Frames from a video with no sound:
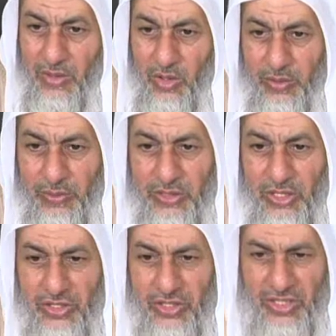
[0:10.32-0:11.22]
حكم
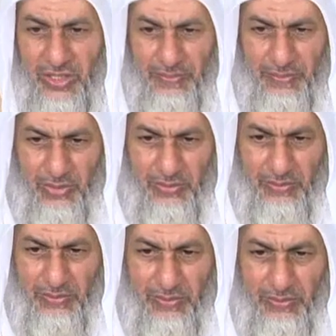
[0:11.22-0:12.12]
التشهير
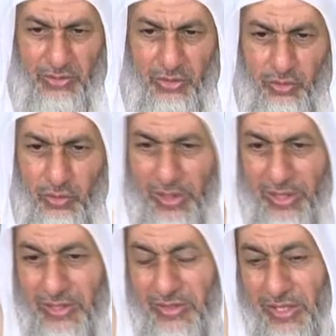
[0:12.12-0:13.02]
بالصور
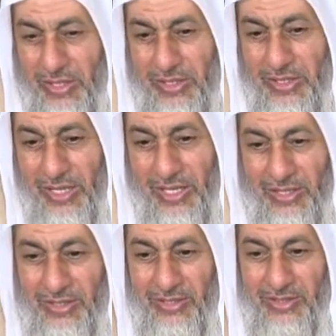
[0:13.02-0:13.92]
للسارقين على
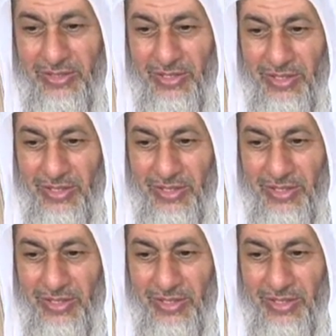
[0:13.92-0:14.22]
النت